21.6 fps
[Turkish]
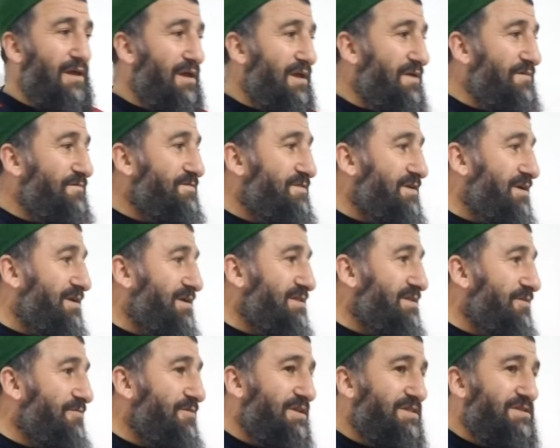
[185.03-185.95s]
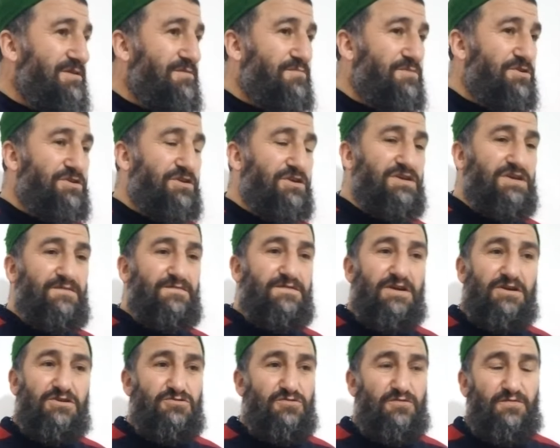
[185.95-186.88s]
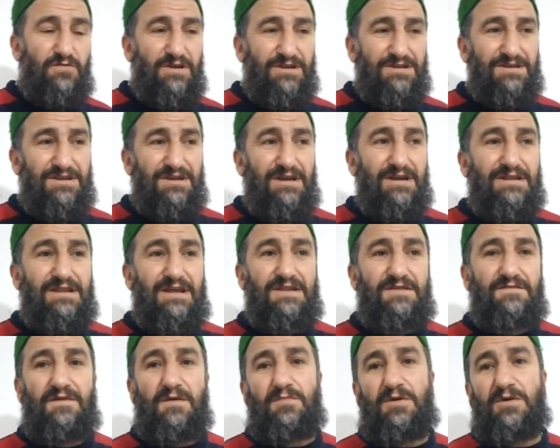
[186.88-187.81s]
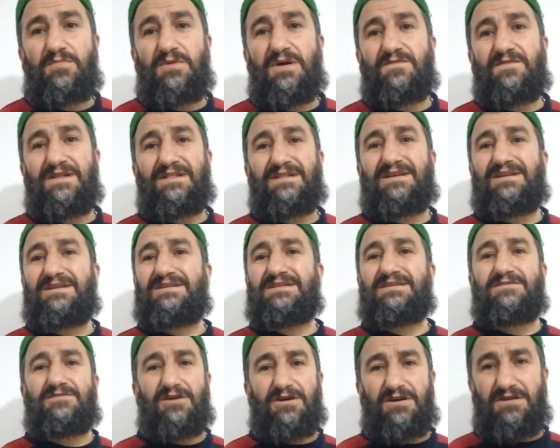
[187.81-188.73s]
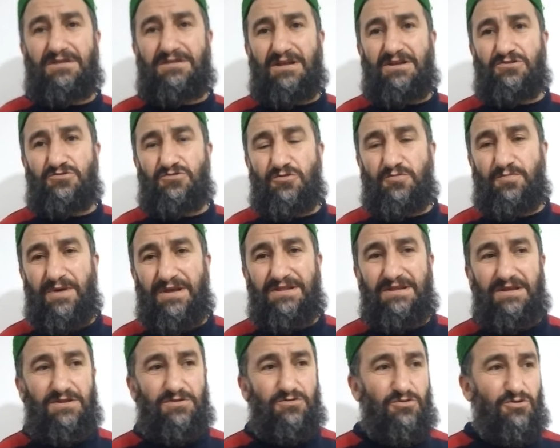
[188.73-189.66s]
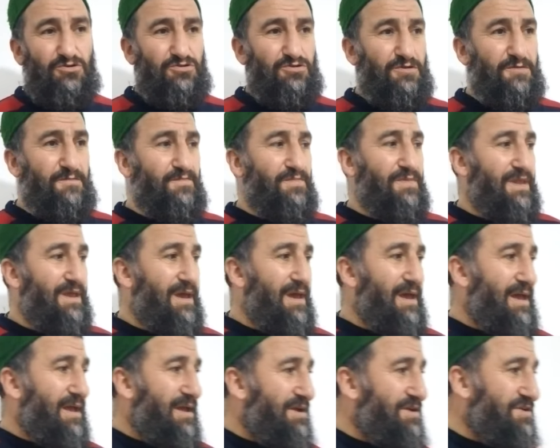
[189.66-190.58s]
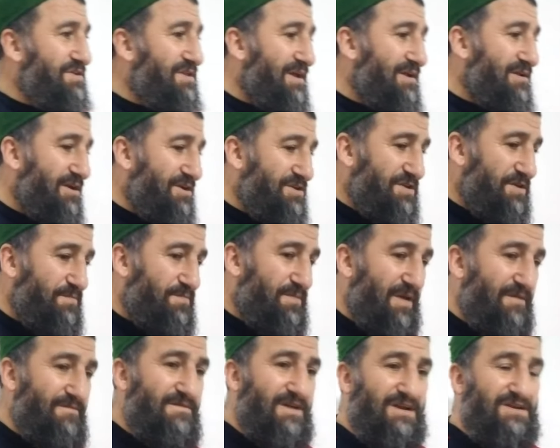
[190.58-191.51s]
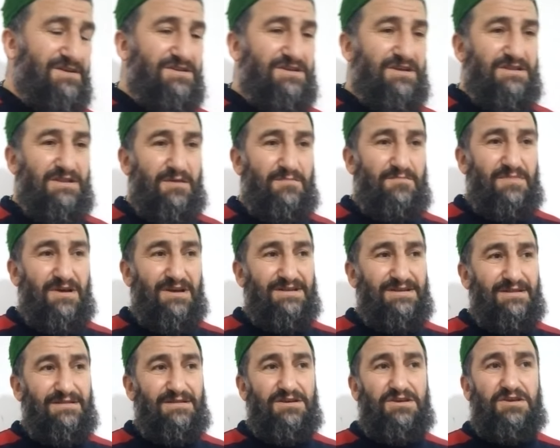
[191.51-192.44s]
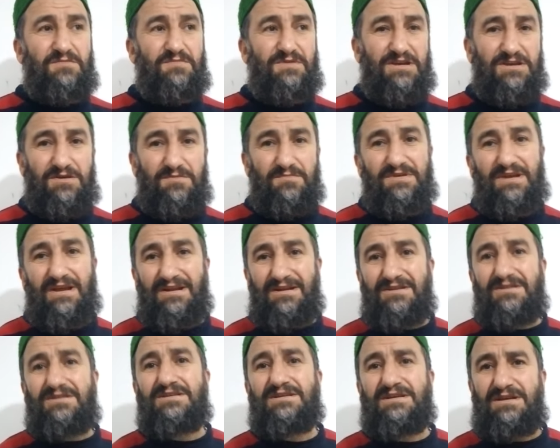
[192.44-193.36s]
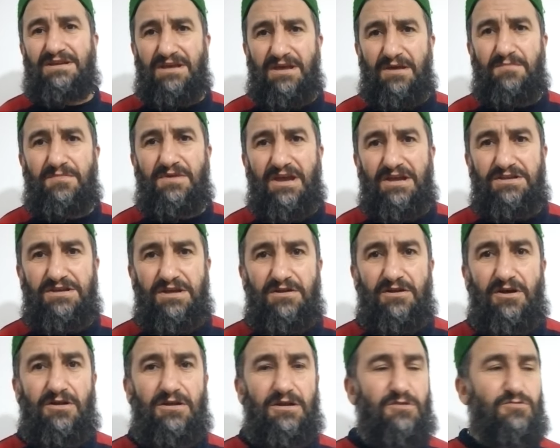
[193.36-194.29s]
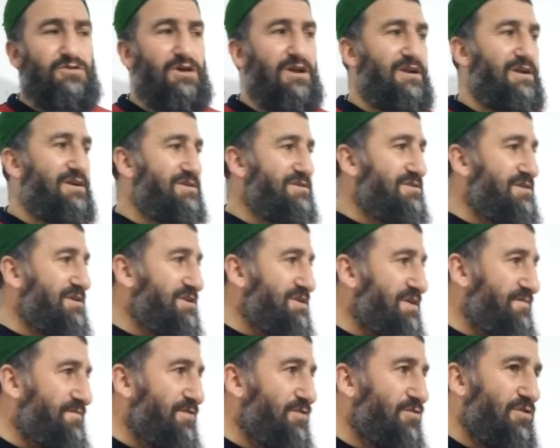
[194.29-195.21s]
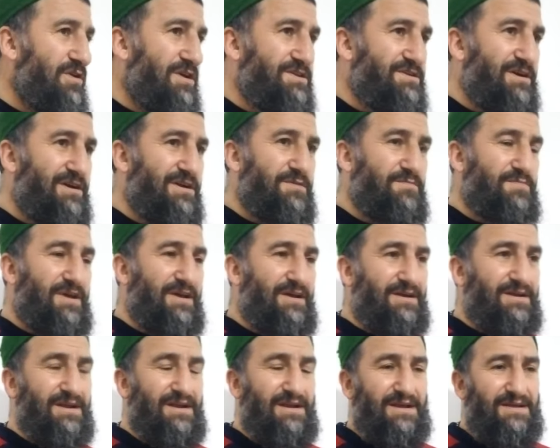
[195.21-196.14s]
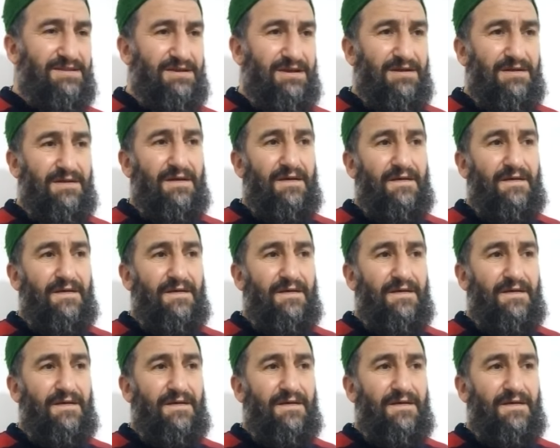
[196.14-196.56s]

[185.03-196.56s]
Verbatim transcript: İftara davet etmişti. İftar sofrası yerdeydi ve Baba Efendi rızık hakkında sohbet ediyordu. İşte nasipten ve rızıktan bahsetti. Kimse kimsenin rızkını yemeyeceğini, Allah-u Teala rızka kefil olacağını beyan eyledi.